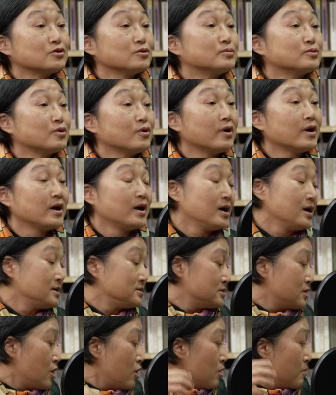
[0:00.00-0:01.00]
对不对？
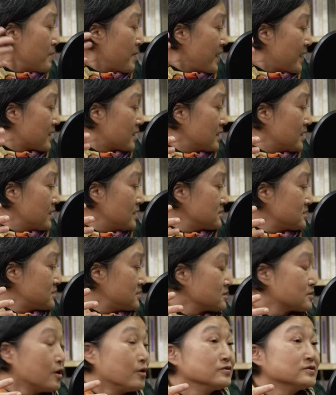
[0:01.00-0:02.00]
然后每隔
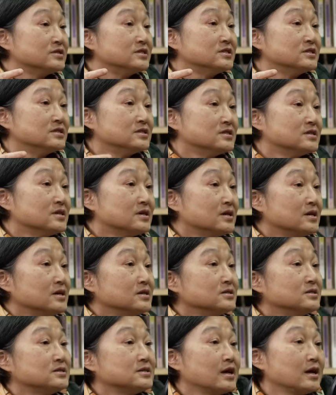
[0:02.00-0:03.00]
十公尺
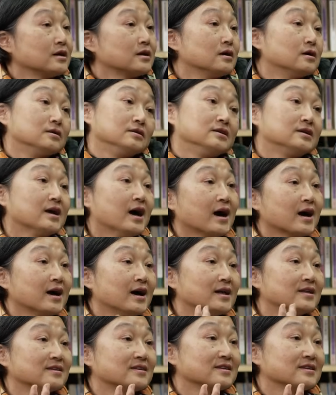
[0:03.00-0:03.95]
是这个，你看看。